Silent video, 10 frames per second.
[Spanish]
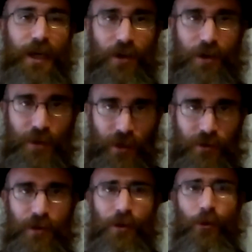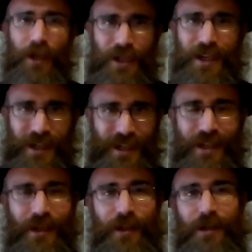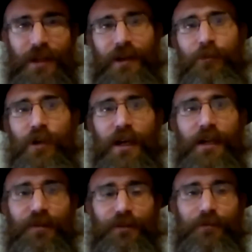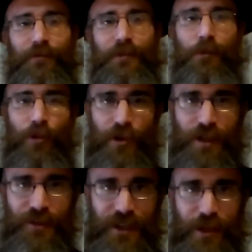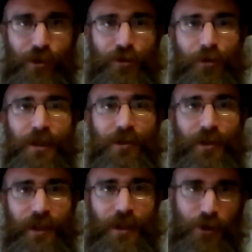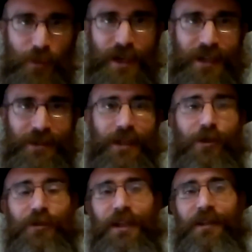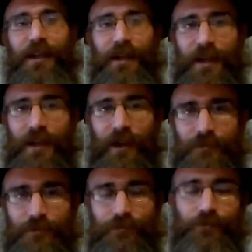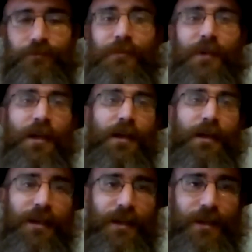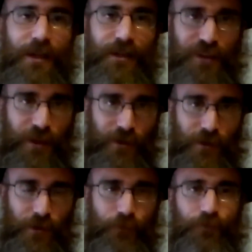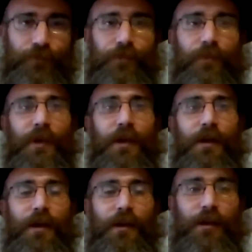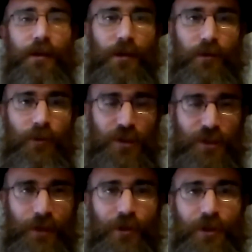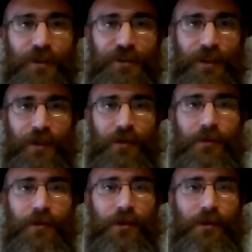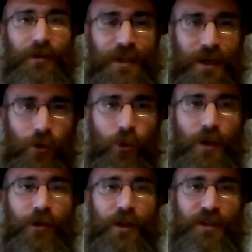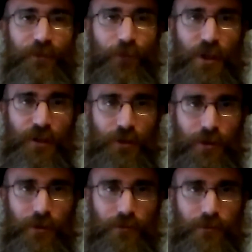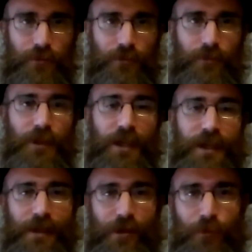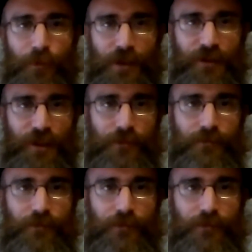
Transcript: Ahora bien, ¿cuál era la gran alegría de las mujeres? ¿Por qué sacaron instrumentos de Egipto para cantar con tanta alegría? Y la idea es la siguiente. Nuestros sabios dicen, de acuerdo al esfuerzo es la recompensa.